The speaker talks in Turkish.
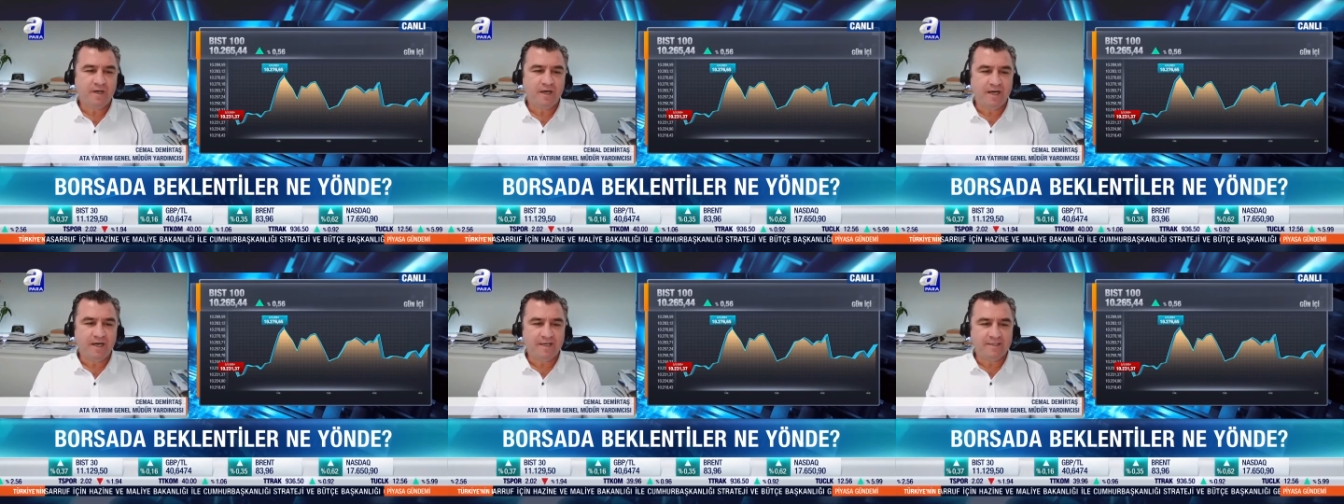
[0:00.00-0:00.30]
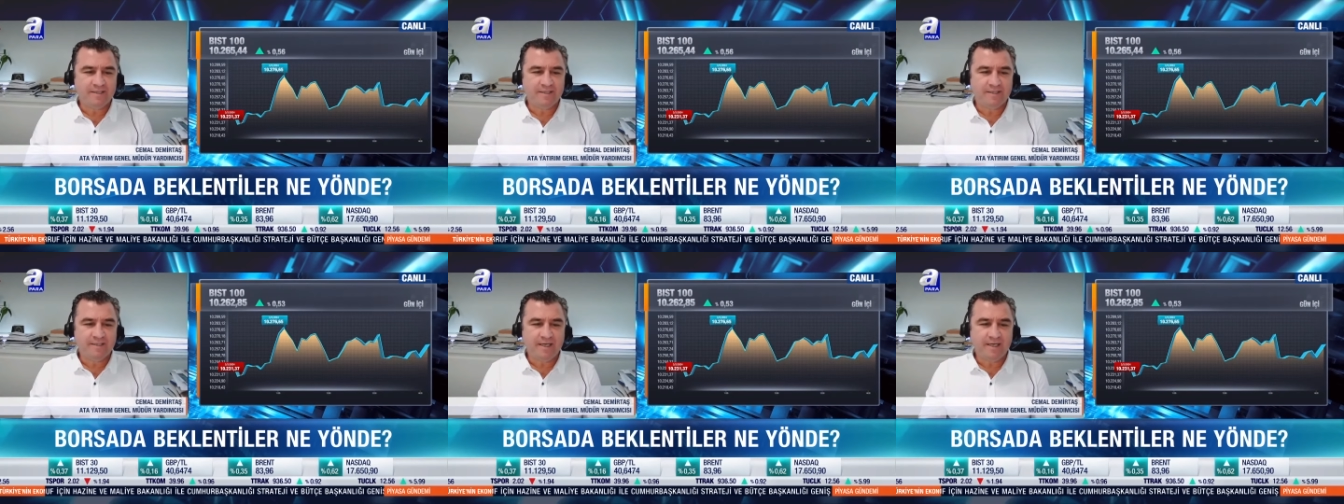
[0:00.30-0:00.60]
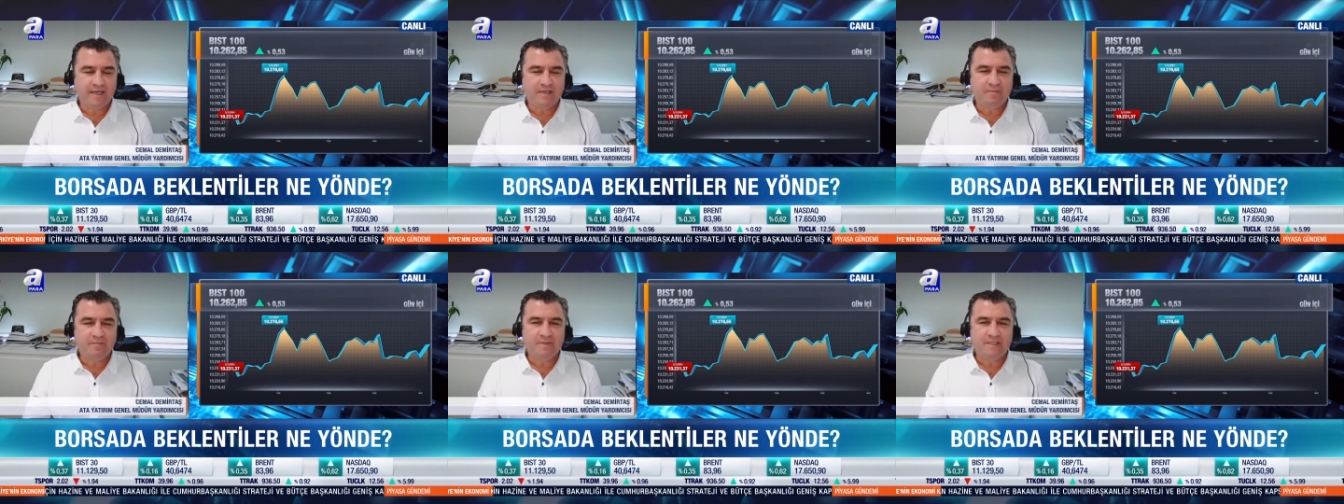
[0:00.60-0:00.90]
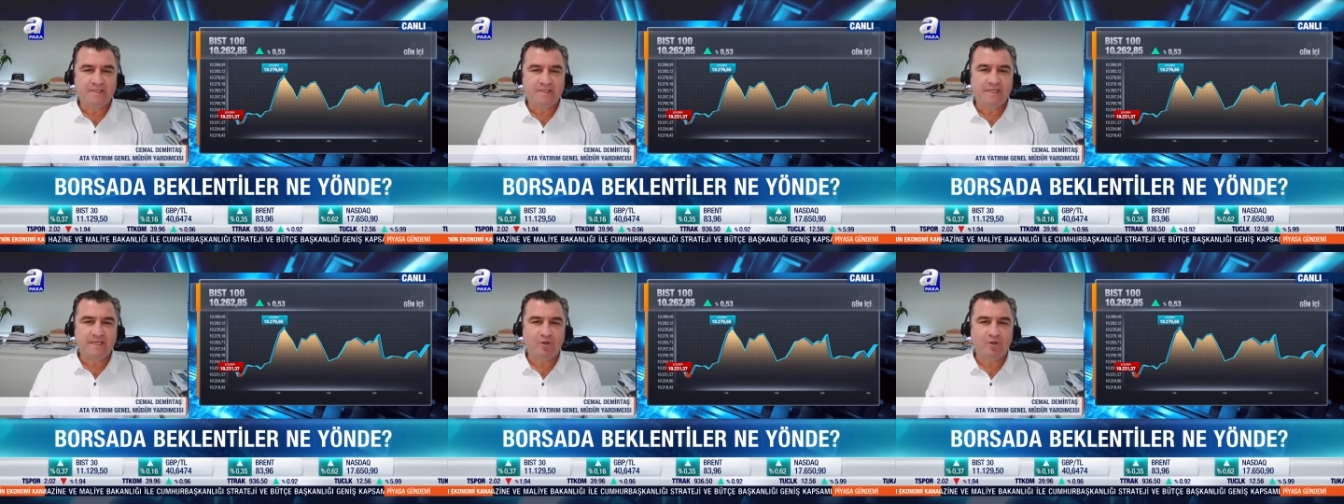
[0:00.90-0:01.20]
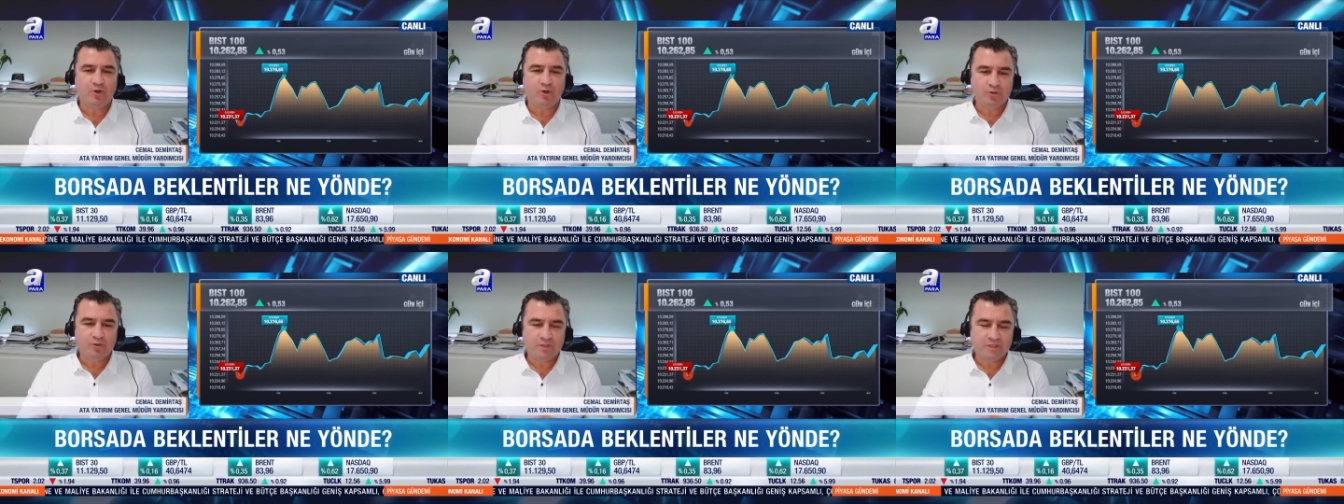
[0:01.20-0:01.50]
Ardından biz neyi
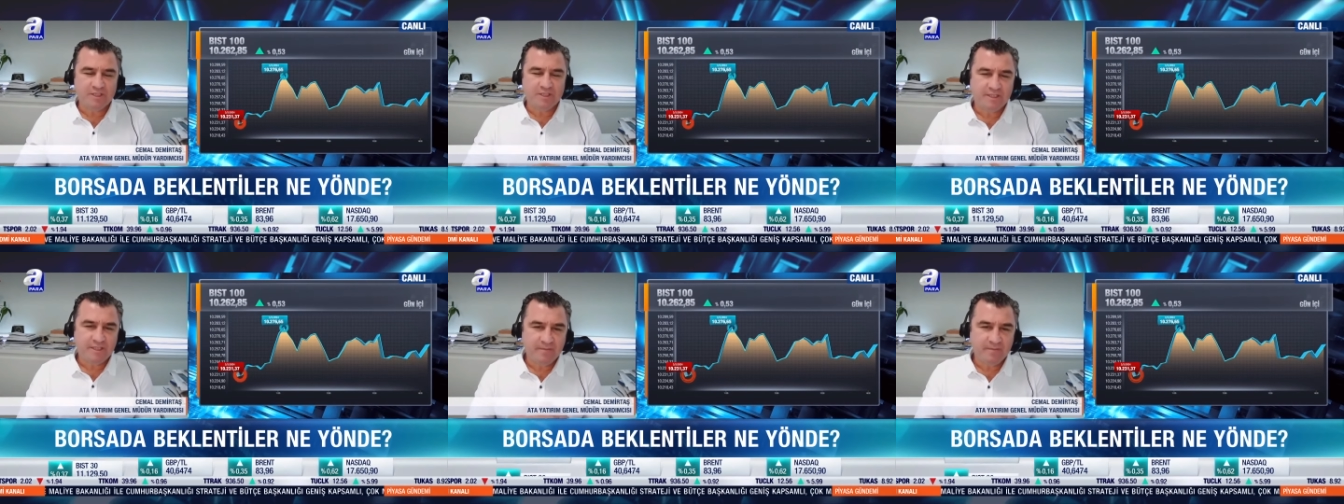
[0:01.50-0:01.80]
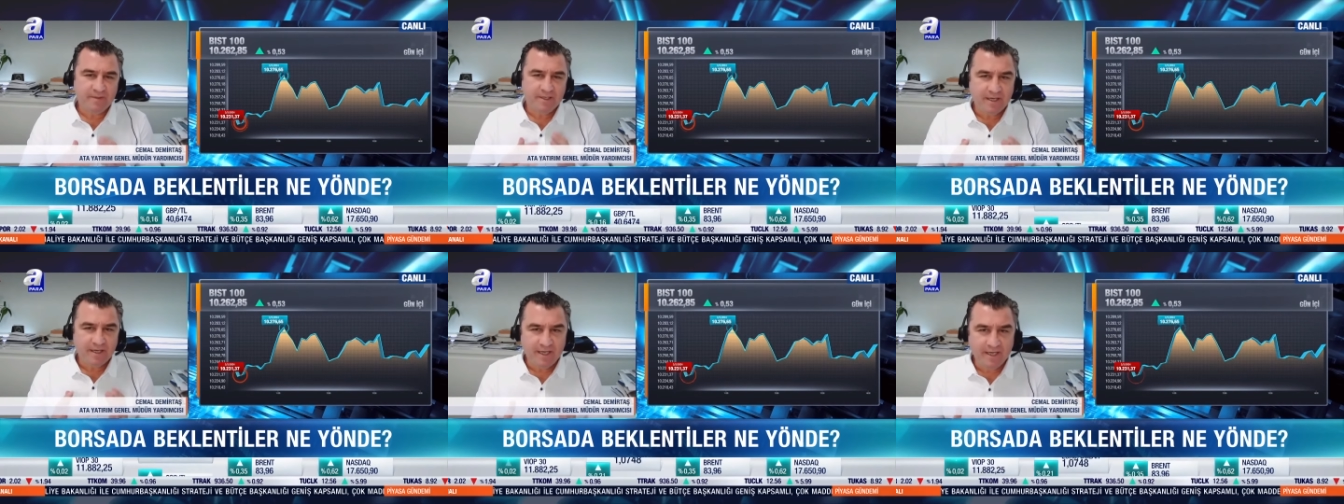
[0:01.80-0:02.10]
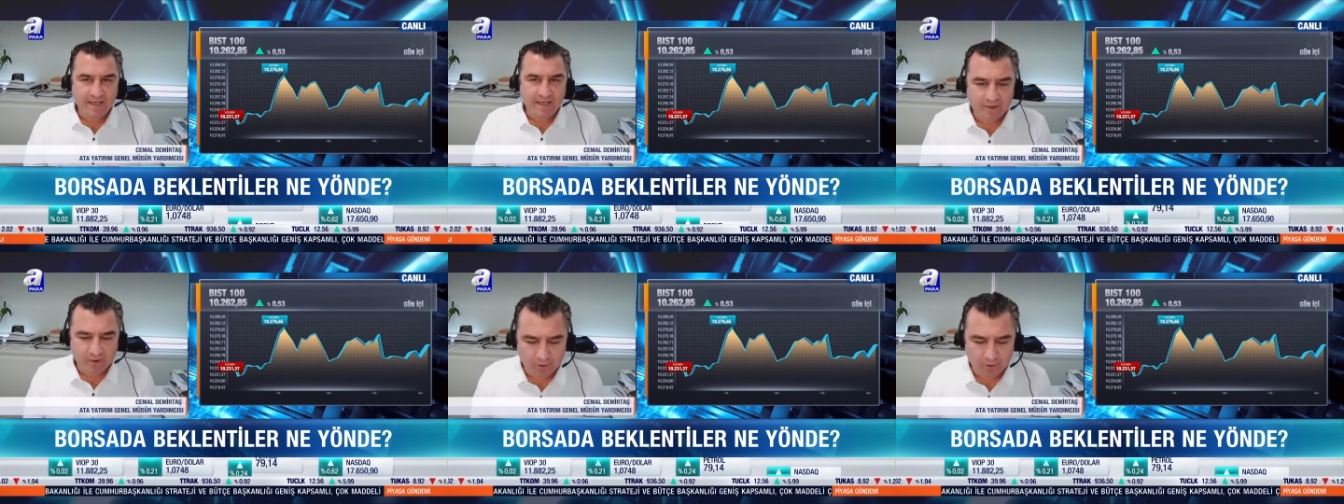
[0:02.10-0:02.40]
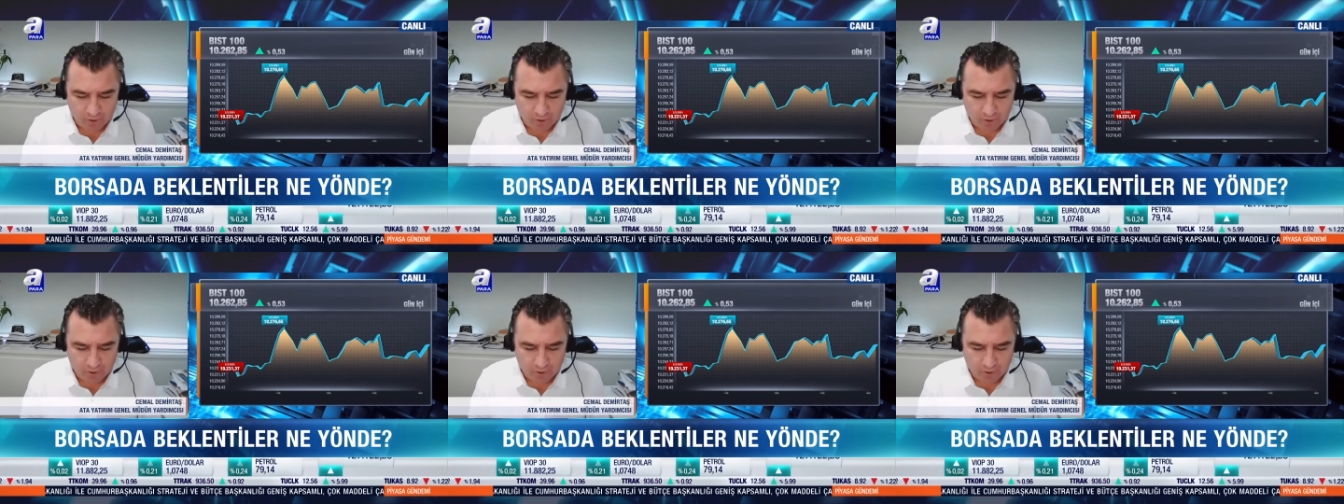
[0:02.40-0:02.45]
gördük? Ciddi bir rally'i